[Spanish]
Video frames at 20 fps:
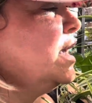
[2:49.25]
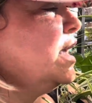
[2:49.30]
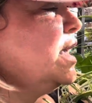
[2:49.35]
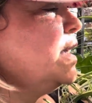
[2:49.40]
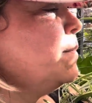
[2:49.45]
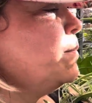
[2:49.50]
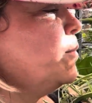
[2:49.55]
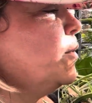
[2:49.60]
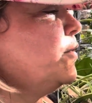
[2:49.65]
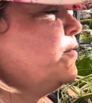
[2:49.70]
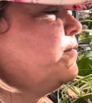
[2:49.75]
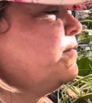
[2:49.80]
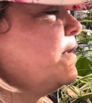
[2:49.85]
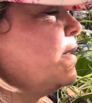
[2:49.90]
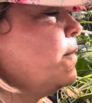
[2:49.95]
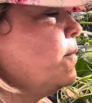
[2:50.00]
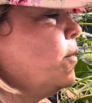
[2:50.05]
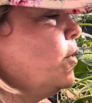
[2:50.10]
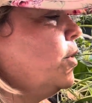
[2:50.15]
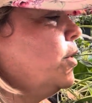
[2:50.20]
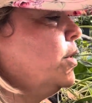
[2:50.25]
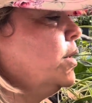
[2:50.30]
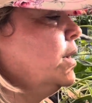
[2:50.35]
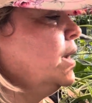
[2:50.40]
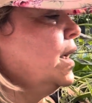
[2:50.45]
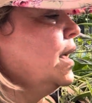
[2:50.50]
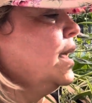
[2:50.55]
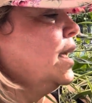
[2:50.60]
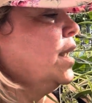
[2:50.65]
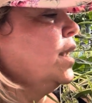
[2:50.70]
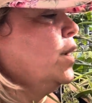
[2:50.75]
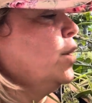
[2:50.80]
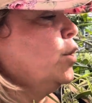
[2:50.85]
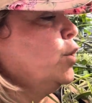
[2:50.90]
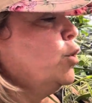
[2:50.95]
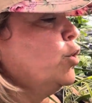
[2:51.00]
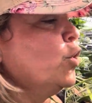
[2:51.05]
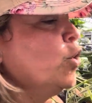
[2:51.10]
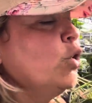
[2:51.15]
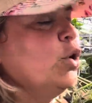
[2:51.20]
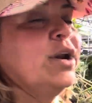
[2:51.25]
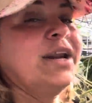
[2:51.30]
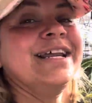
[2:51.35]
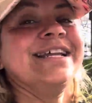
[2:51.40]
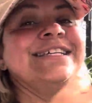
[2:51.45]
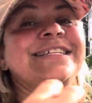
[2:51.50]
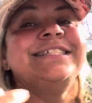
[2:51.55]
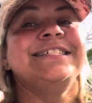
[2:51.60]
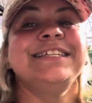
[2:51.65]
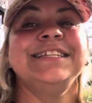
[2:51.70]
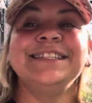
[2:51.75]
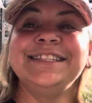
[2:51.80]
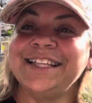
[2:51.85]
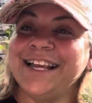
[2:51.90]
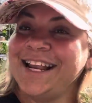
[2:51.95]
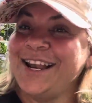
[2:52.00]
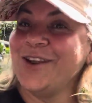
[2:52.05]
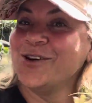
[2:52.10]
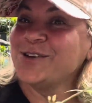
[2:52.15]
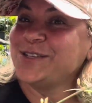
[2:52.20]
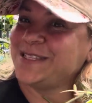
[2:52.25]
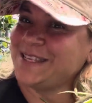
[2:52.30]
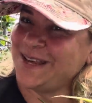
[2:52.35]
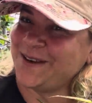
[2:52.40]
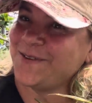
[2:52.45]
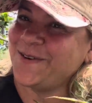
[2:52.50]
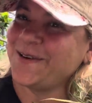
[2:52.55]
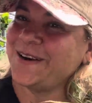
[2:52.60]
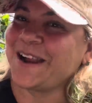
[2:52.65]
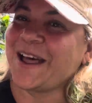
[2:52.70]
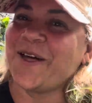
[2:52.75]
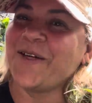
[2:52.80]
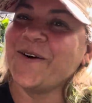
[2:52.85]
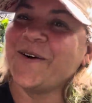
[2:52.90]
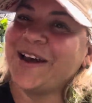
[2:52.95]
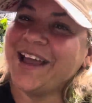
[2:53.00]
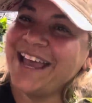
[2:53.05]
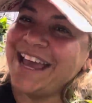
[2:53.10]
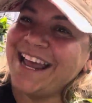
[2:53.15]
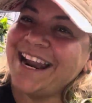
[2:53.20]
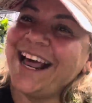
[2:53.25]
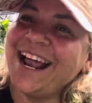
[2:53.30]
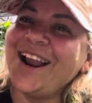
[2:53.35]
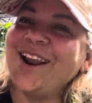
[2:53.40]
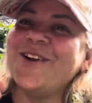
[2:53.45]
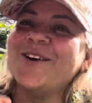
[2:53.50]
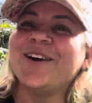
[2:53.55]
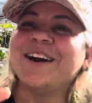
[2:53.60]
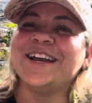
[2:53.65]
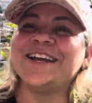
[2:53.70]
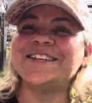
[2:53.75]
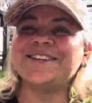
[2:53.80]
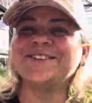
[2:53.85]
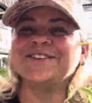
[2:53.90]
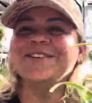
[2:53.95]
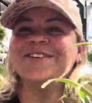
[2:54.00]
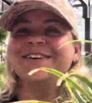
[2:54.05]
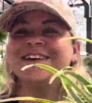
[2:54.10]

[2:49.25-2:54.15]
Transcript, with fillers: y por favor no resisten los 0 grados. Era lo que yo